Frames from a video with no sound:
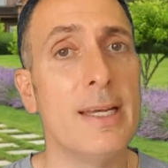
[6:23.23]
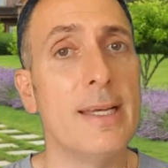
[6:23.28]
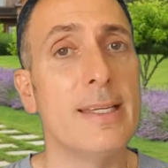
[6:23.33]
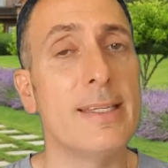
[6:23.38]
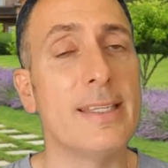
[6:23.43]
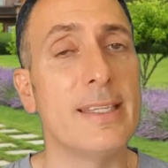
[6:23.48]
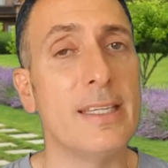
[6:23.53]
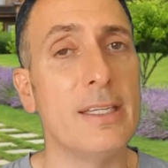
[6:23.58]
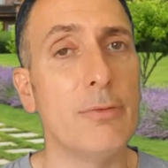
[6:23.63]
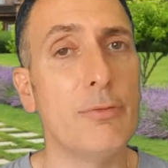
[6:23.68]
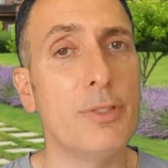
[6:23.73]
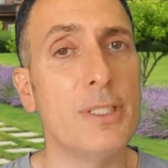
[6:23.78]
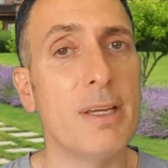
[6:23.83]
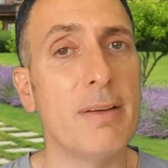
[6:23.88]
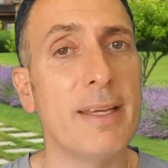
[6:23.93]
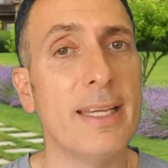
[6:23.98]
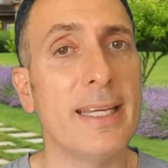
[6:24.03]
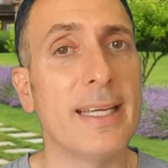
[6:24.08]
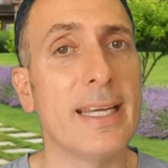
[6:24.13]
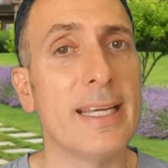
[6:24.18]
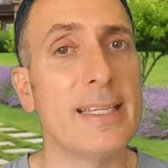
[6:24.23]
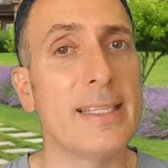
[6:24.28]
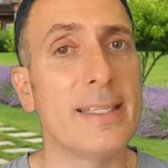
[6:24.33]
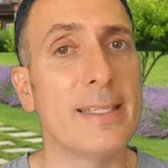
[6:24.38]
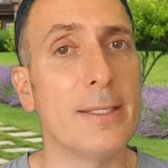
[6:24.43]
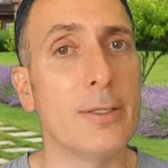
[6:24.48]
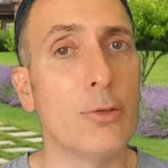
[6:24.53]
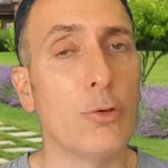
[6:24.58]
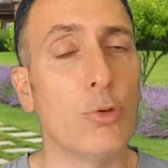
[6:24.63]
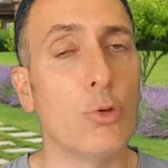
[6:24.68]
Si vous avez des
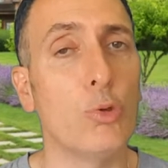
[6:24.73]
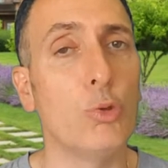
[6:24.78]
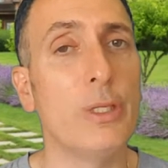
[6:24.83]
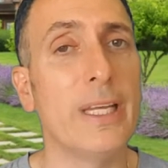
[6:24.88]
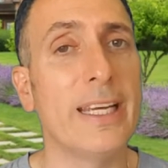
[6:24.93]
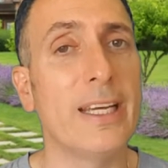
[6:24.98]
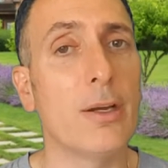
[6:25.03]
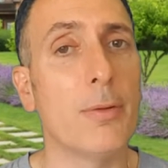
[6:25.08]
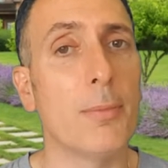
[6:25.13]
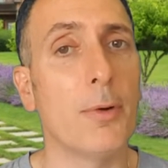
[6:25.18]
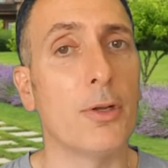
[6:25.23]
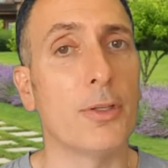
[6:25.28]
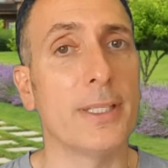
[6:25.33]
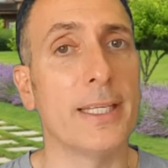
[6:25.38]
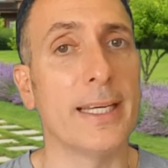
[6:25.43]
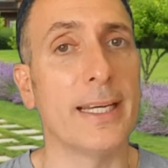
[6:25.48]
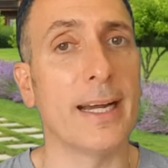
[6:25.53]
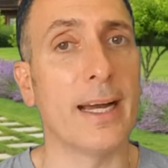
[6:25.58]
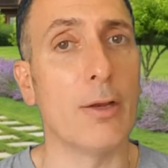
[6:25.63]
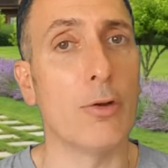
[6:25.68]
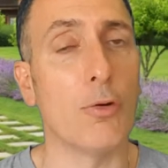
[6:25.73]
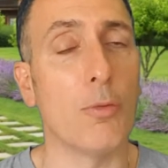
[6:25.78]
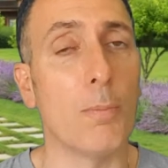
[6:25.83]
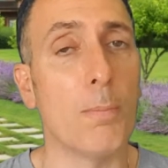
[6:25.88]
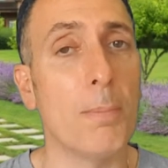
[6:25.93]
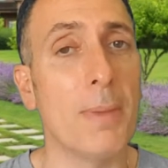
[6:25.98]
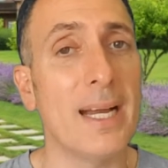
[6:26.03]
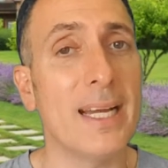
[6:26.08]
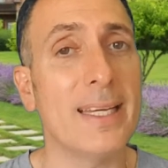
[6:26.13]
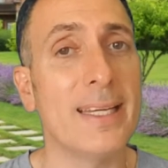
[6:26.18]
questions ou des commentaires, alors
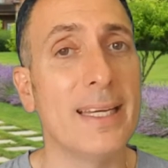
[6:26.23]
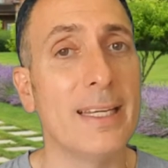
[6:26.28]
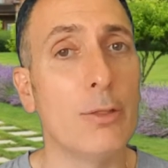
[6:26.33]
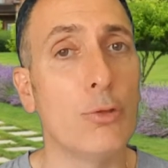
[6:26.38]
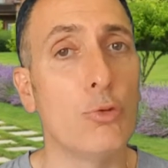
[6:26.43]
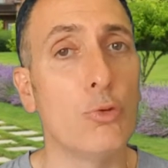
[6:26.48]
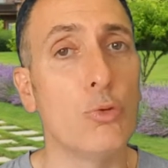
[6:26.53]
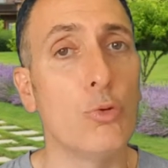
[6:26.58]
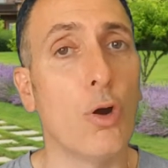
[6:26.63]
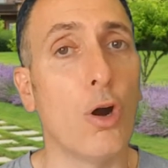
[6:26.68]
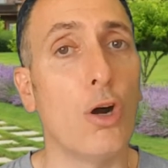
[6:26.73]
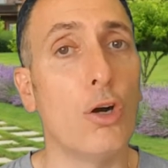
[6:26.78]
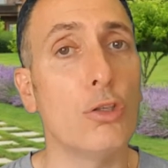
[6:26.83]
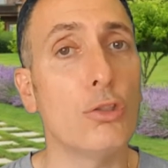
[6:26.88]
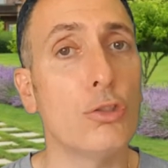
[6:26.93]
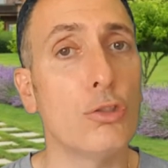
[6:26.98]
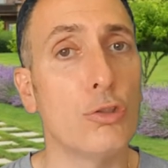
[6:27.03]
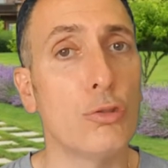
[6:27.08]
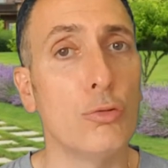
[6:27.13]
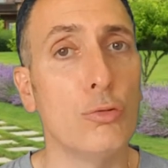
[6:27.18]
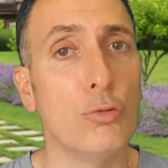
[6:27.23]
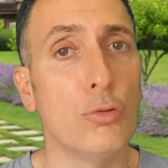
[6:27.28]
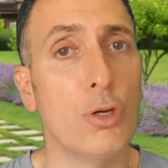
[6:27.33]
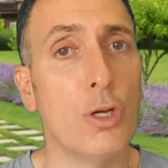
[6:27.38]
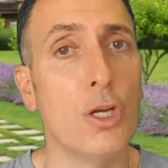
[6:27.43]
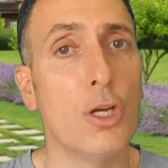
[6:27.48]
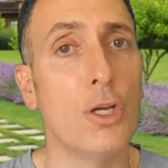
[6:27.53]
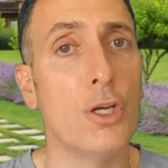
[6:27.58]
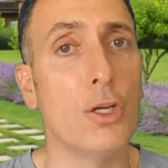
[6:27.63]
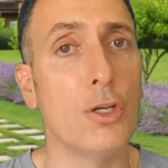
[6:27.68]
marquez tout en dessous
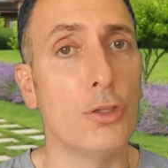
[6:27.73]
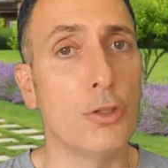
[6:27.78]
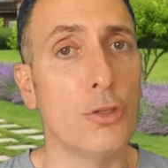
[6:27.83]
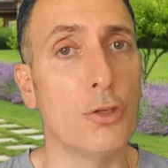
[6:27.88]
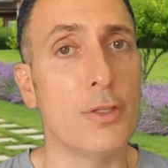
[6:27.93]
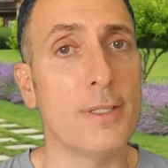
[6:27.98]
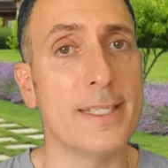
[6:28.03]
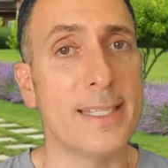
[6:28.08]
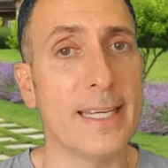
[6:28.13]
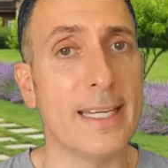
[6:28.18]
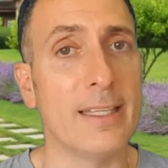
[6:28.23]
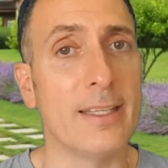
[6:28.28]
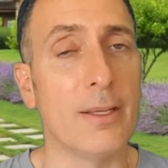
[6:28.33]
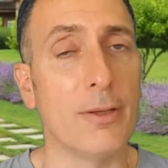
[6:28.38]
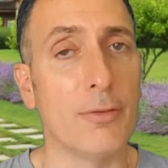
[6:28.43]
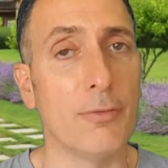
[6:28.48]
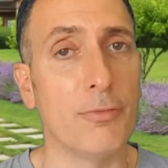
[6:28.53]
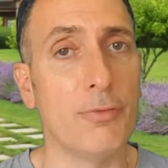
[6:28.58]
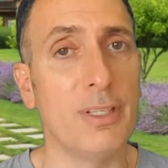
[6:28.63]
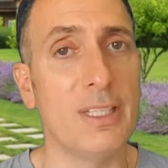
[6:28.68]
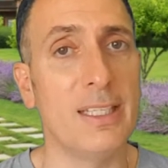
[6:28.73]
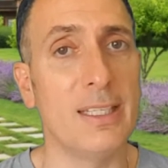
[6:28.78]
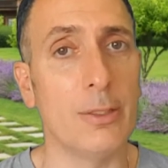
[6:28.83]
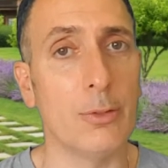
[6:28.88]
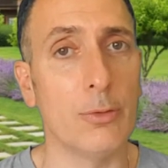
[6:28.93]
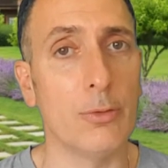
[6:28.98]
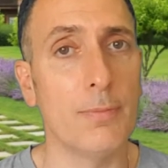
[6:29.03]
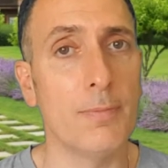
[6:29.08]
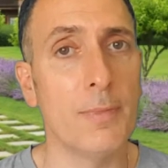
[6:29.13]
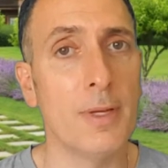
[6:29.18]
de cette vidéo.